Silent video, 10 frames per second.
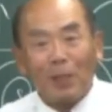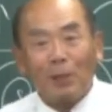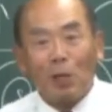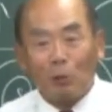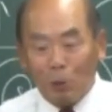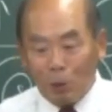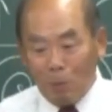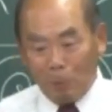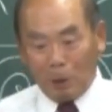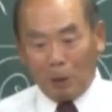うだけど今
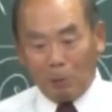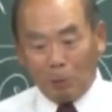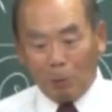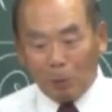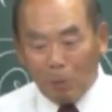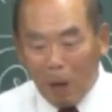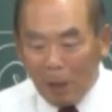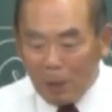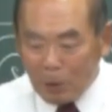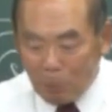も生きてるということは
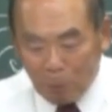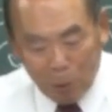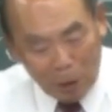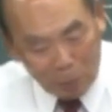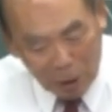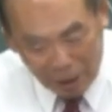よっぽど値打ちが